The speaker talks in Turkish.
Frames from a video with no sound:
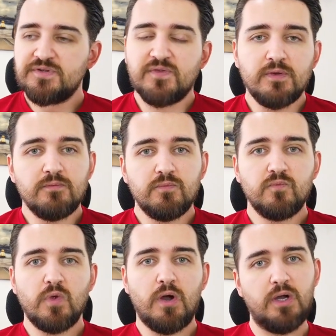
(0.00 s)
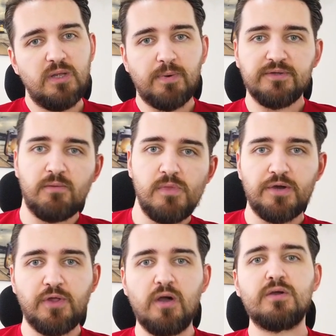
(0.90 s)
işte ya ayıp
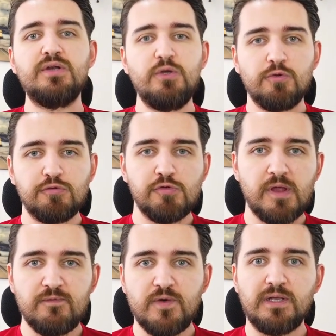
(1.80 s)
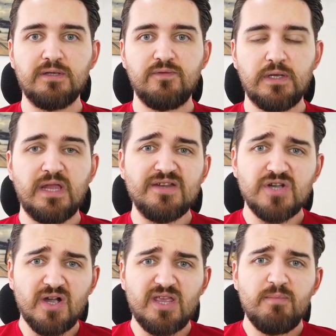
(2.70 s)
adamların da hakkını yiyorsunuz ya falan filan.
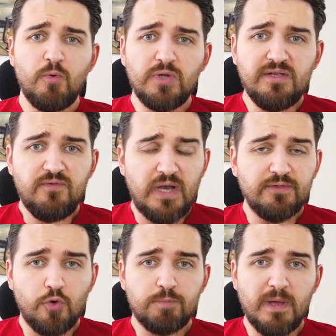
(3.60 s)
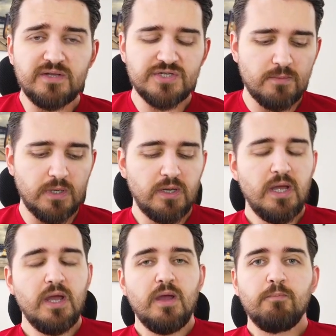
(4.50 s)
Gerçi hak yeme olayı falan da yok bence ama
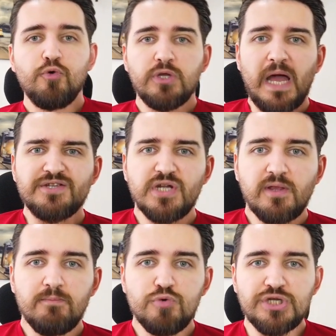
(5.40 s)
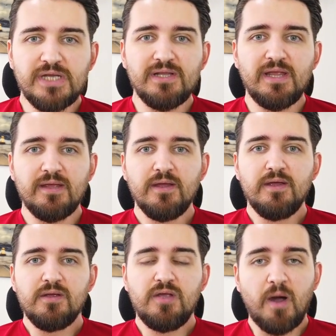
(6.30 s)
bunu gerçekten bu şekilde
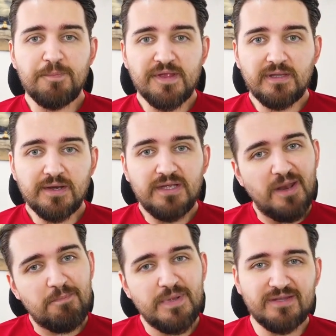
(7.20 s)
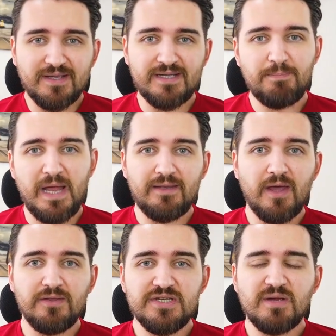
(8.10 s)
yapsalar yine bir tık
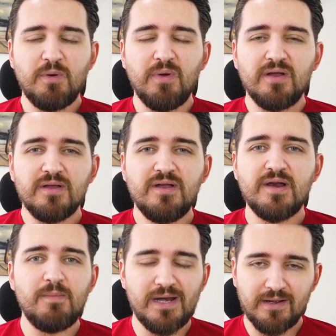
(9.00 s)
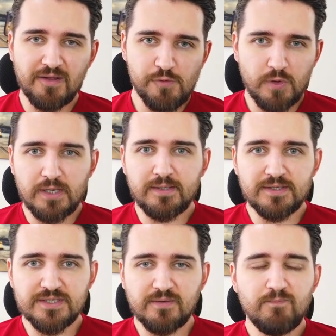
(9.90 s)
belki anlayacağım ama gram alakası yok
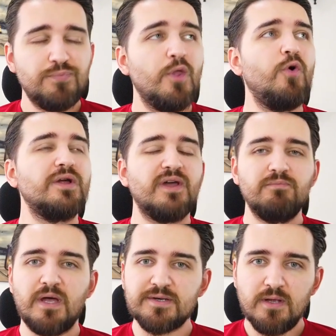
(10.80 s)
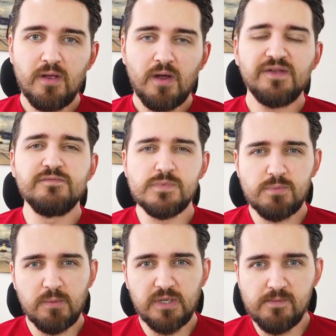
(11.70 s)
arkadaşlar. O adamlar adım
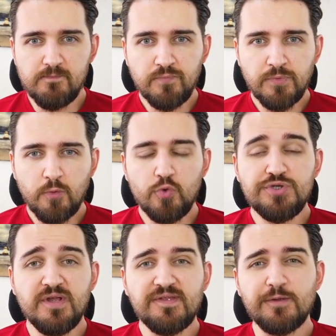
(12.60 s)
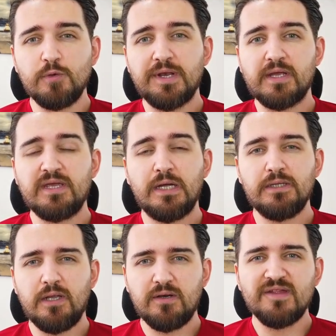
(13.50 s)
gibi eminim ücretsiz olarak
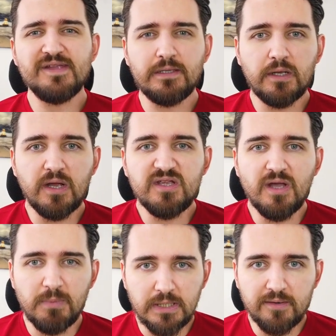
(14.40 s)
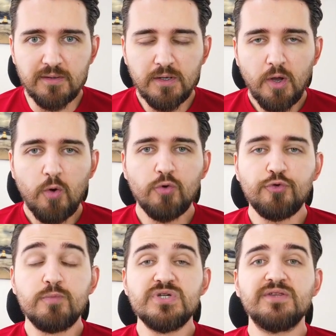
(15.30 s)
kendilerine sağlanan yamaları
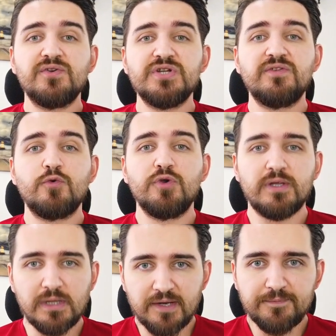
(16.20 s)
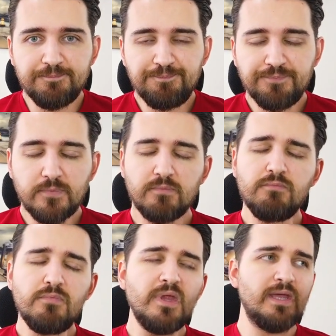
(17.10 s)
oturup çatır çatır oynadılar.
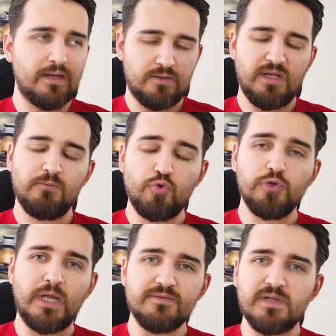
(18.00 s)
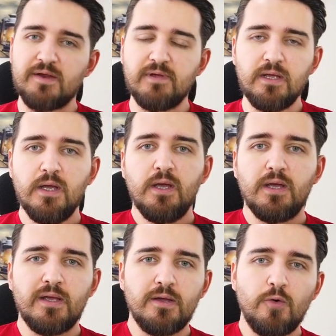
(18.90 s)
Yani ya, kullandılar ve
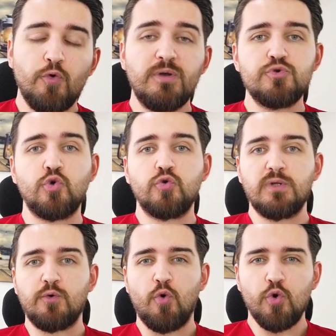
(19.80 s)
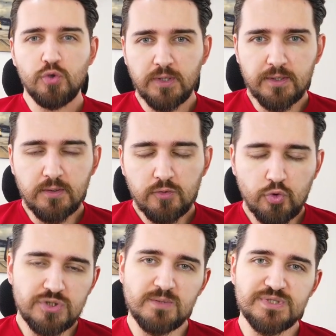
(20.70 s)
e, oynamış oldukları oyunları
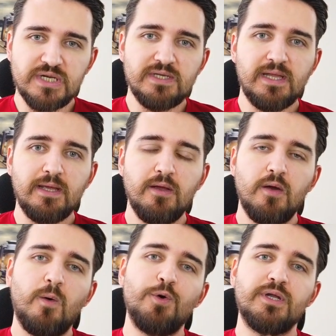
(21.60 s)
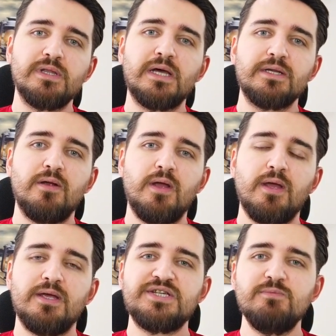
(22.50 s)
Türkçe bir şekilde oynadılar.
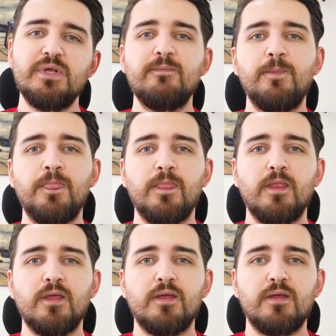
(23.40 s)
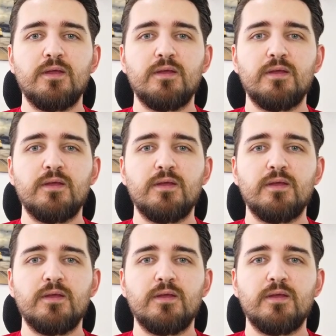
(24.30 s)
E şimdi e,